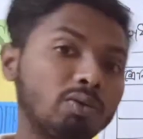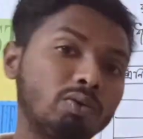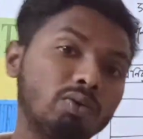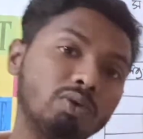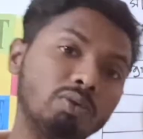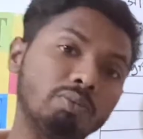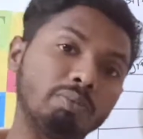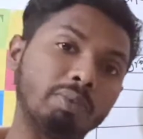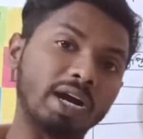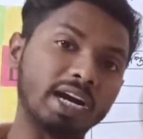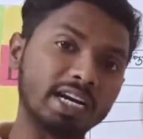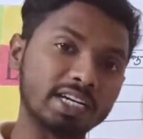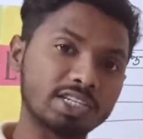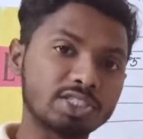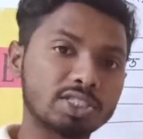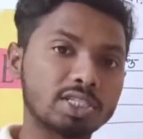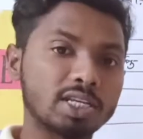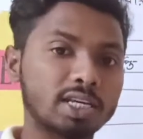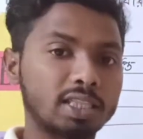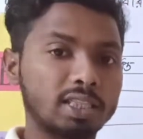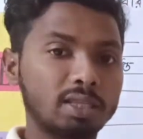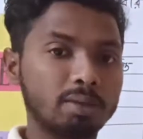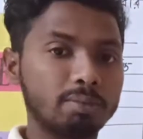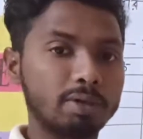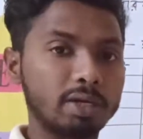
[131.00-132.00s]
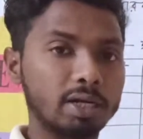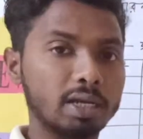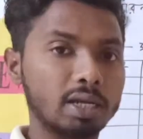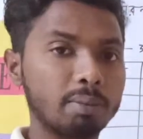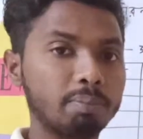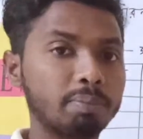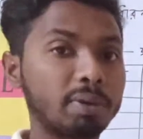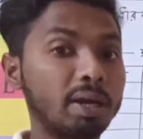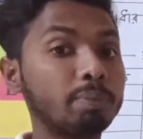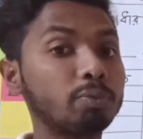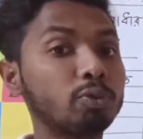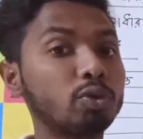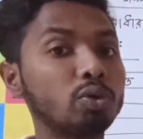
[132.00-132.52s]
কোনো মার্কস থাকতে পারে
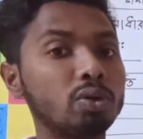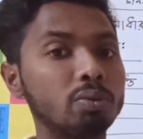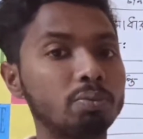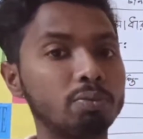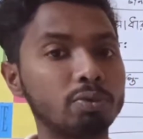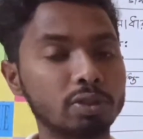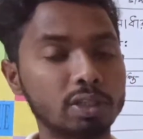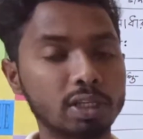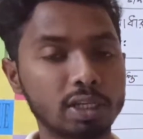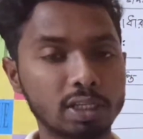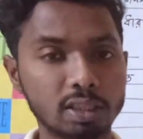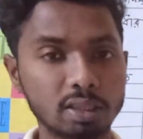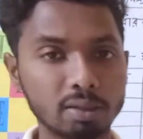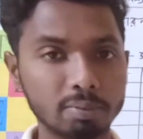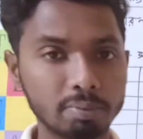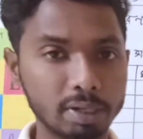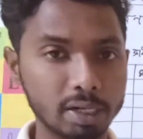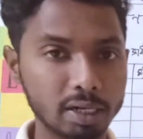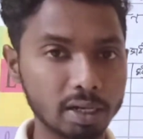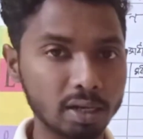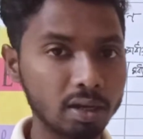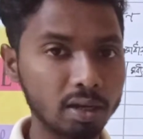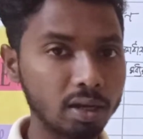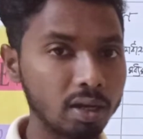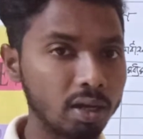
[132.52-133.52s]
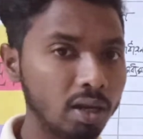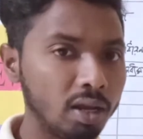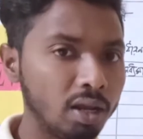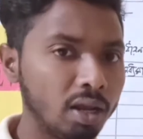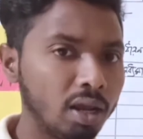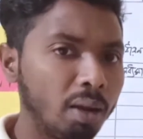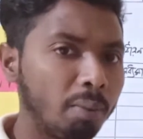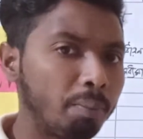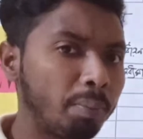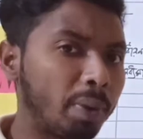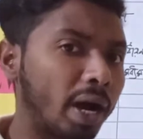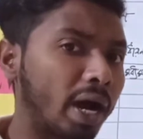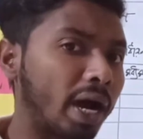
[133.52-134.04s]
প্রাপ্ত নম্বর থাকতে পারে
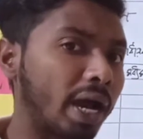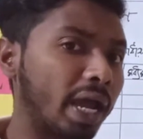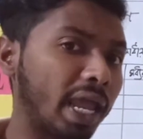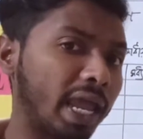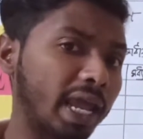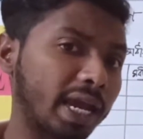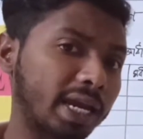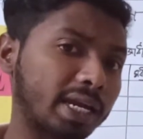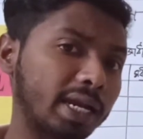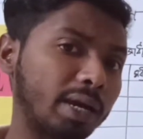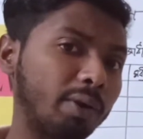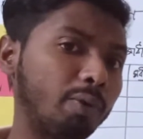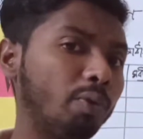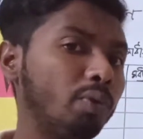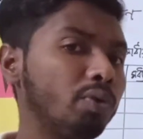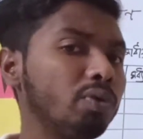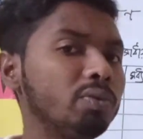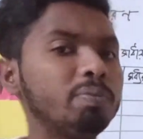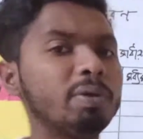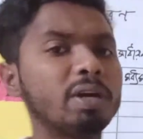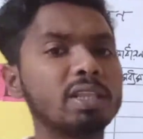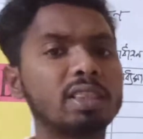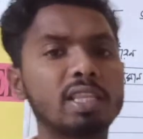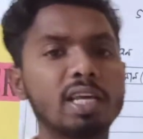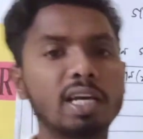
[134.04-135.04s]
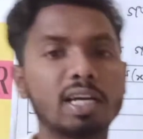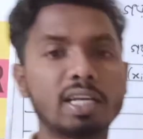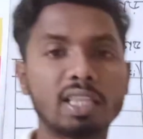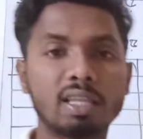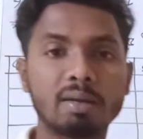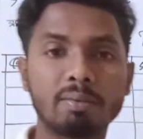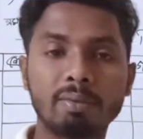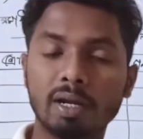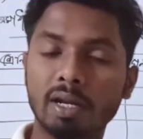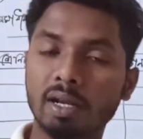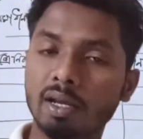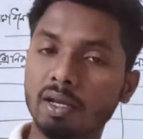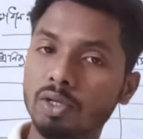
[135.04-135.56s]
বা একটা অনুপাত থাকতে
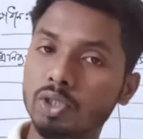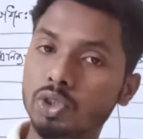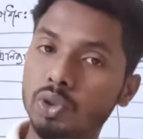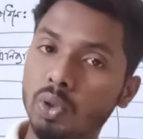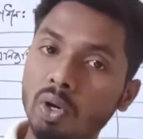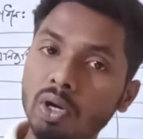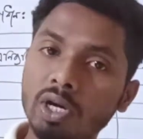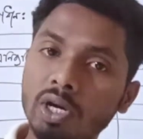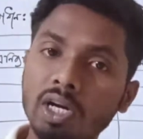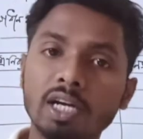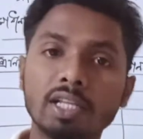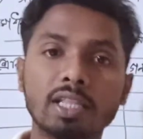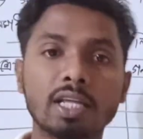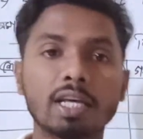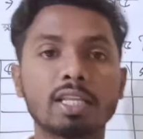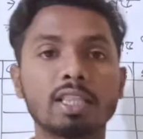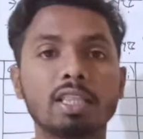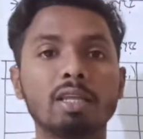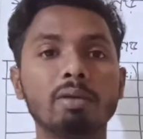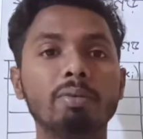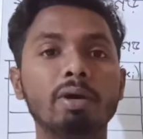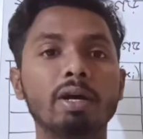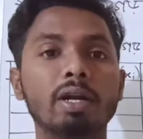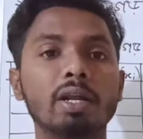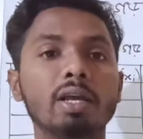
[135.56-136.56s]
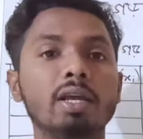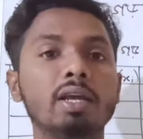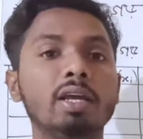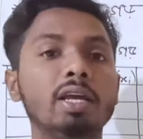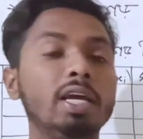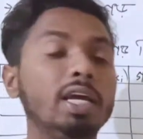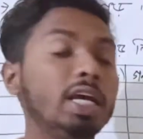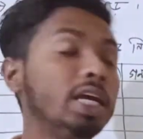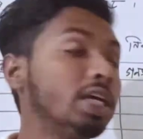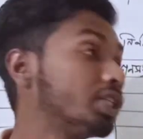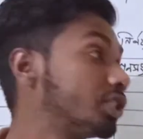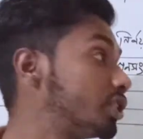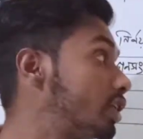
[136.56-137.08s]
পারে সংখ্যা থাকতে পারে
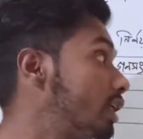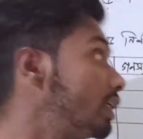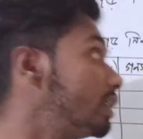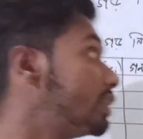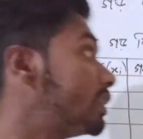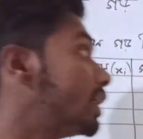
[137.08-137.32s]
সেই